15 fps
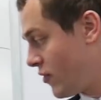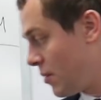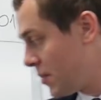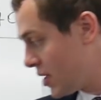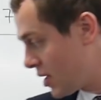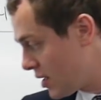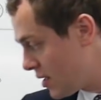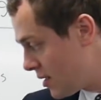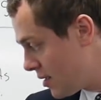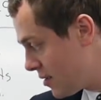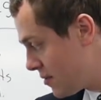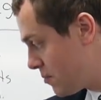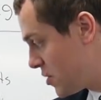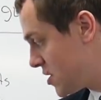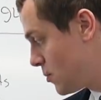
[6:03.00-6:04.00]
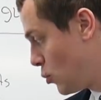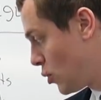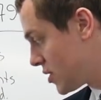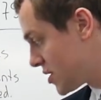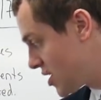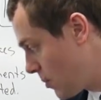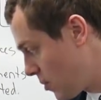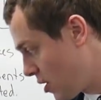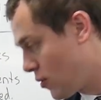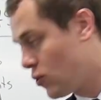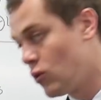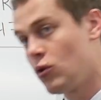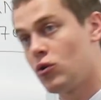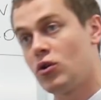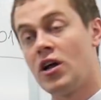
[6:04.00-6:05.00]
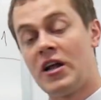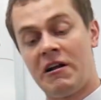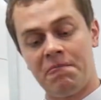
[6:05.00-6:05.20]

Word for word: Вам это письмо забракуют.